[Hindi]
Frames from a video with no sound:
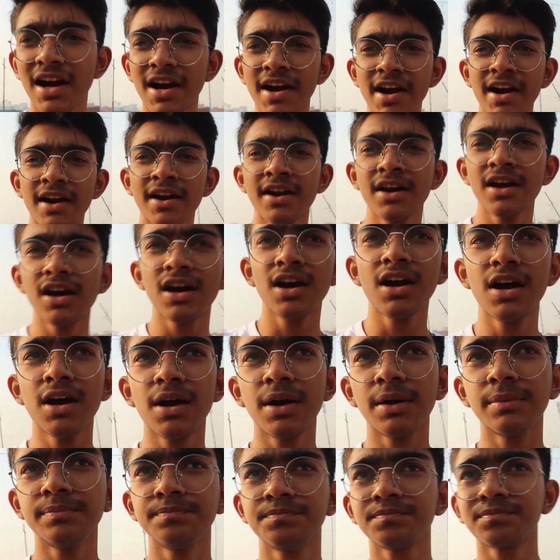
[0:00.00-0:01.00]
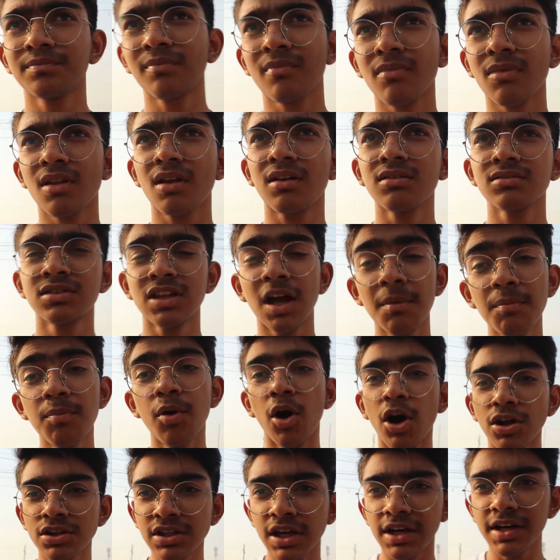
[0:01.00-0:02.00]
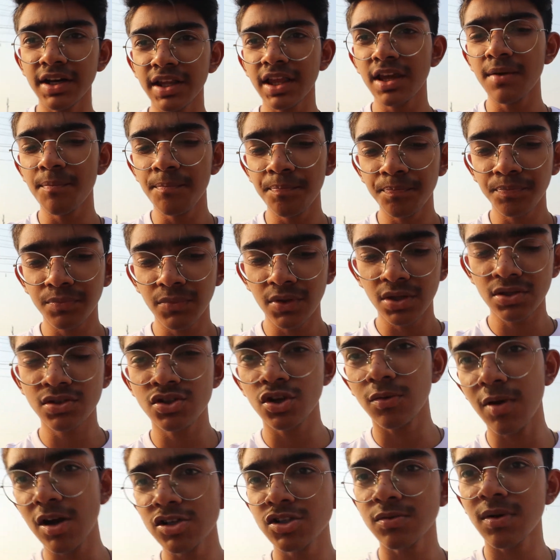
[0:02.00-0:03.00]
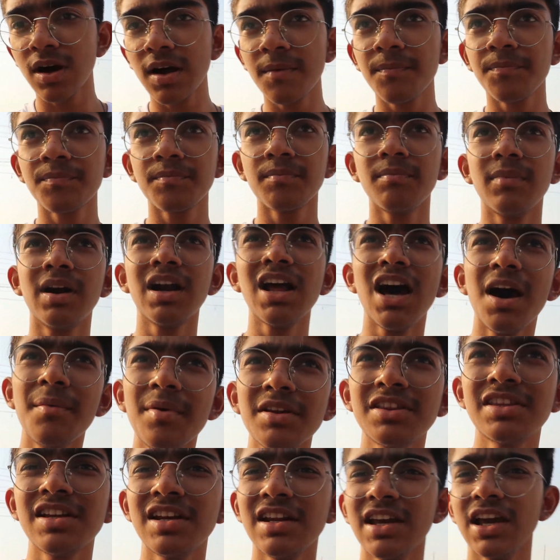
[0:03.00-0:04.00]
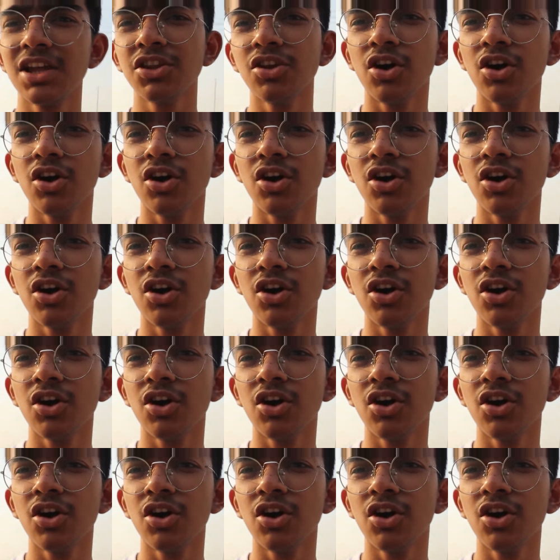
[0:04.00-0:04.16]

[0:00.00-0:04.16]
ठंड तब बहुत ठंड थी सुबह सुबह बट अब इतनी नहीं है